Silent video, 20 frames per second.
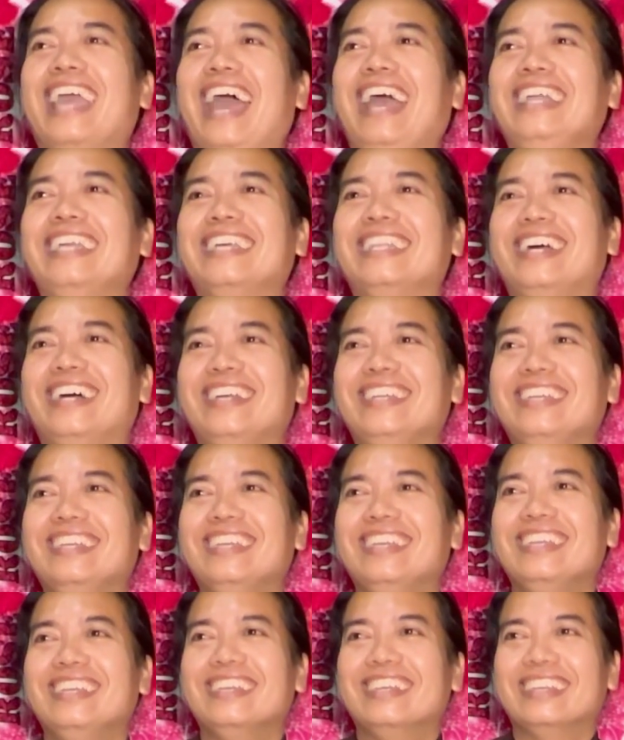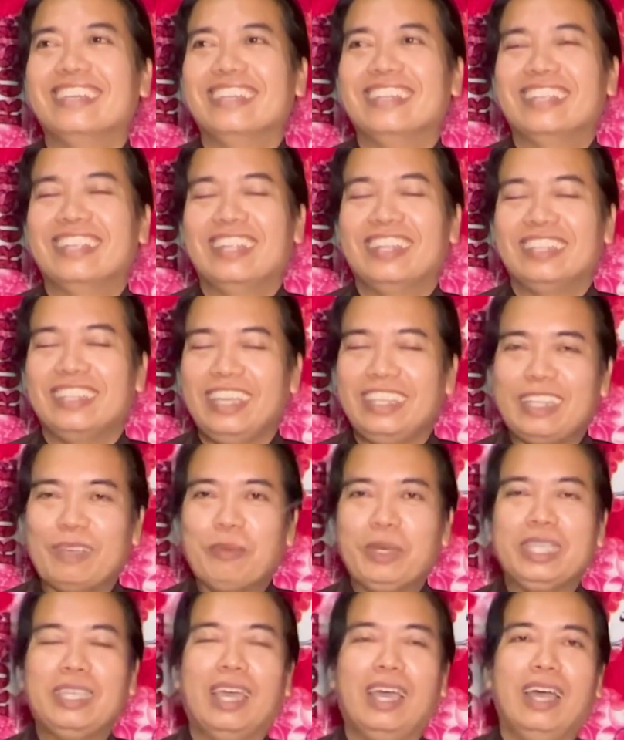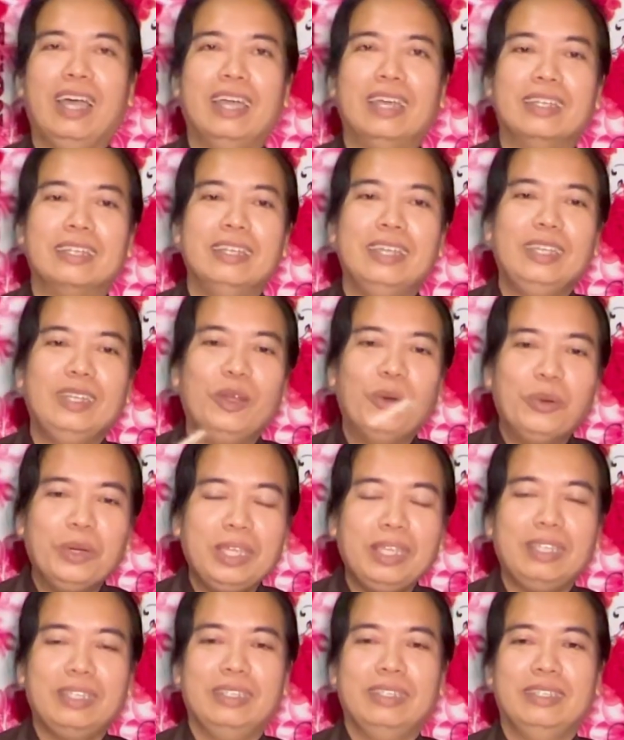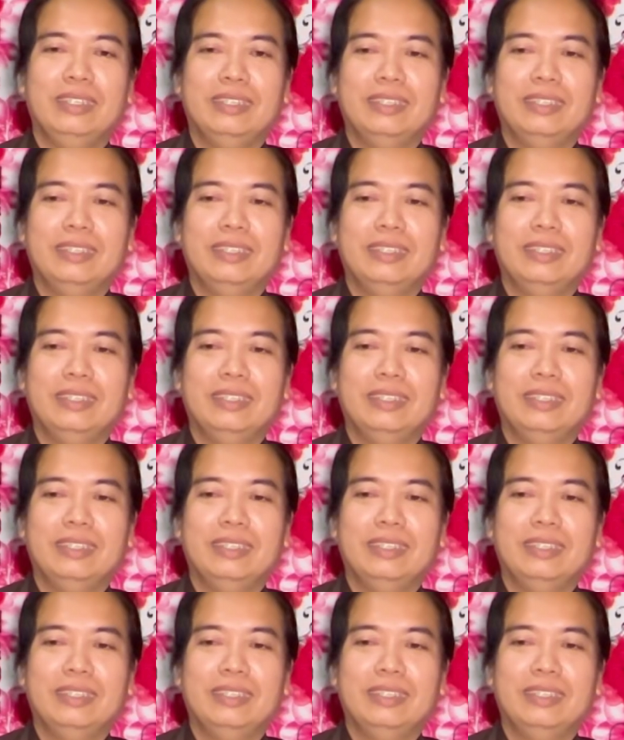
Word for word: giản vậy thôi vậy thì bây giờ đi núi